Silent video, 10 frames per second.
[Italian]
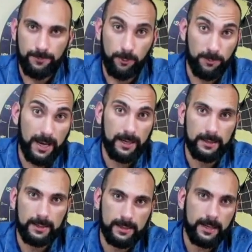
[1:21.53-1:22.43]
più piede,
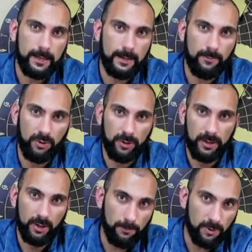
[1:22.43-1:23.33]
se siete nel mondo
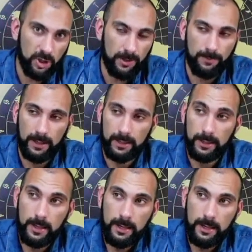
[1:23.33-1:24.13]
del dropshipping,